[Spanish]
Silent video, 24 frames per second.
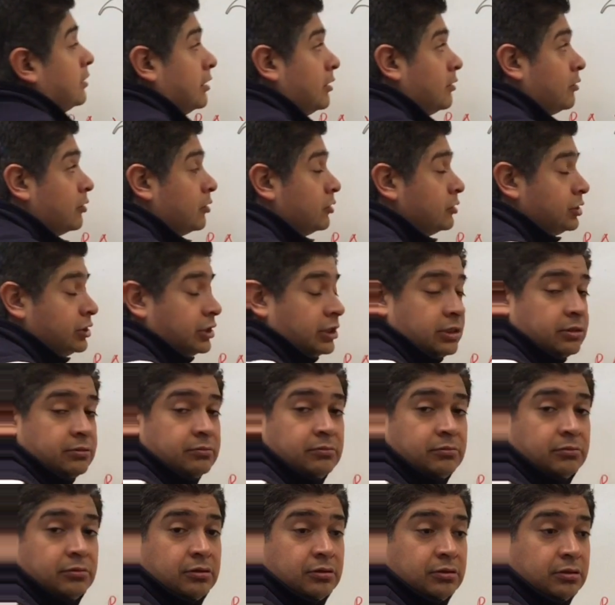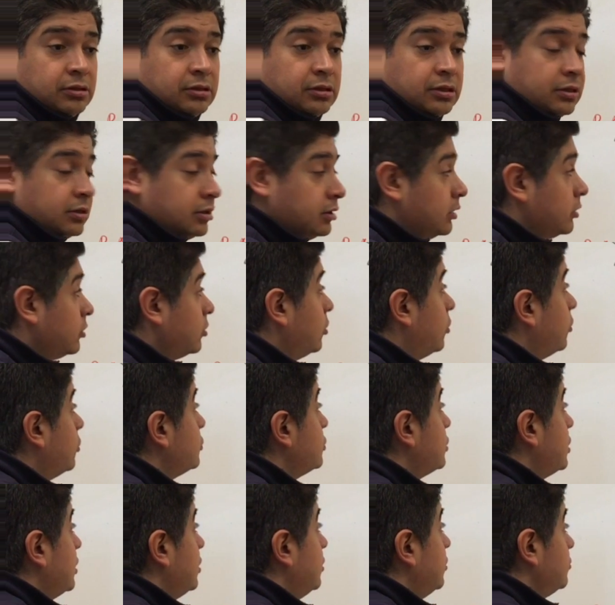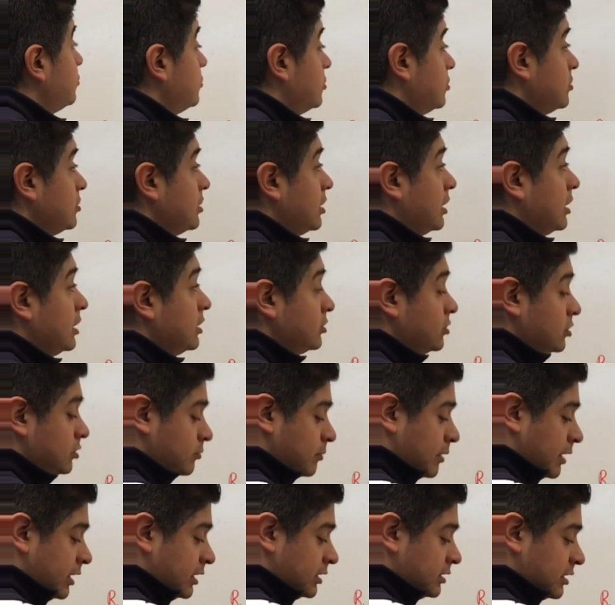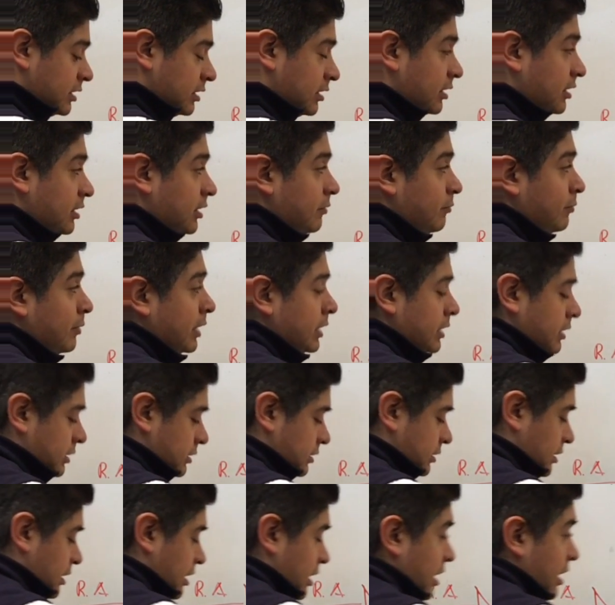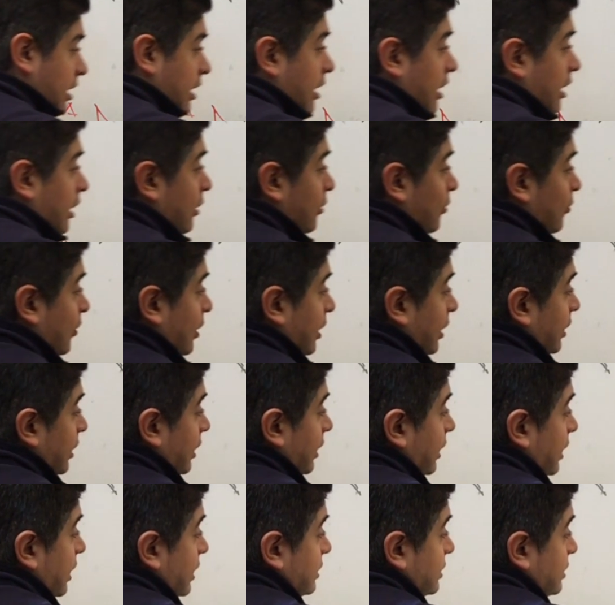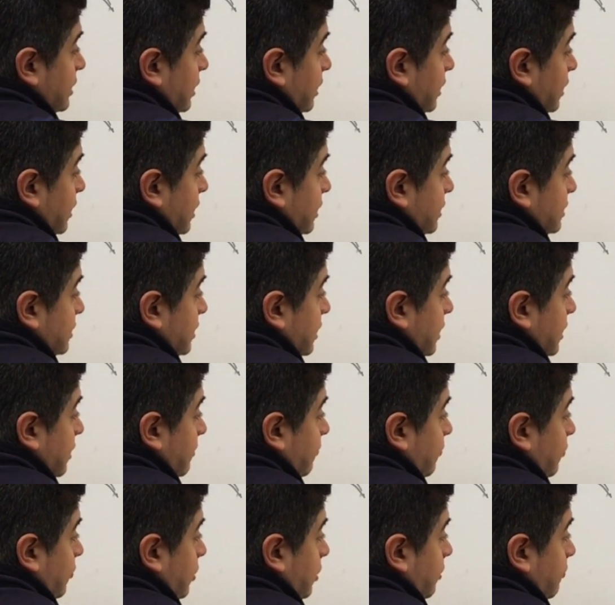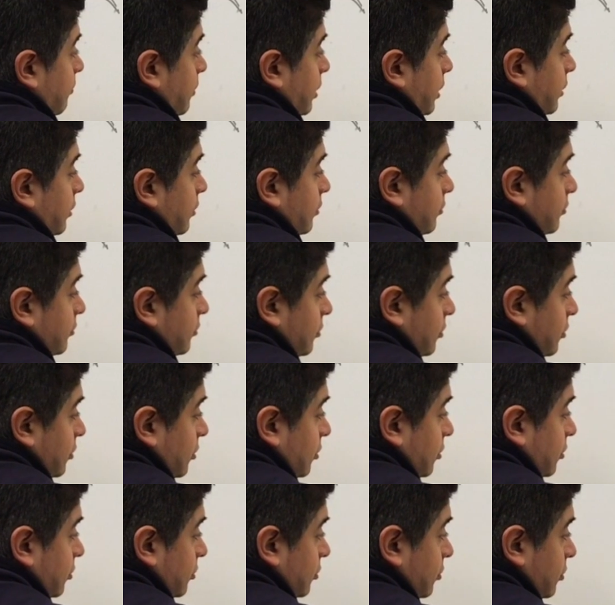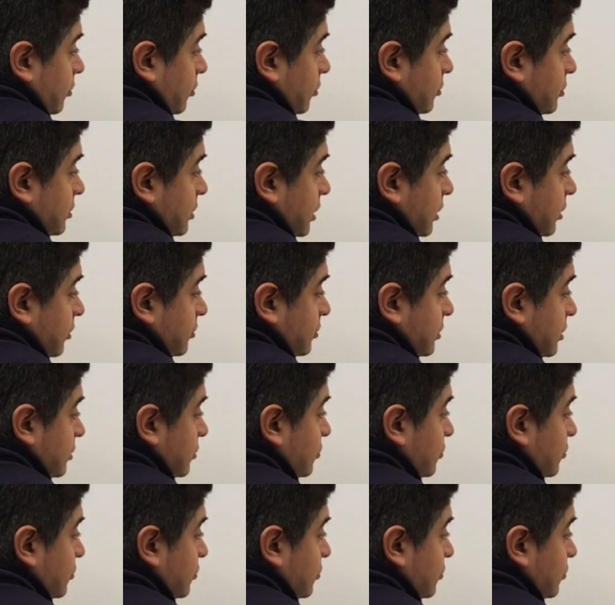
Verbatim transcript: del Roshan, todos ellos, en esos valles, valles, en lugar de que la salida sea por el medio, todos ellos